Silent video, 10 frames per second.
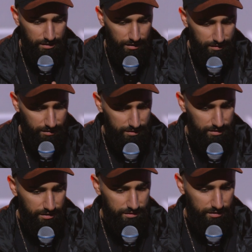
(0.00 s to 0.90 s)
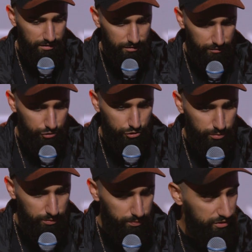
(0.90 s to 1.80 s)
отказался от того,
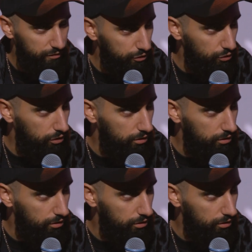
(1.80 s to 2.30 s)
чтобы пить вино?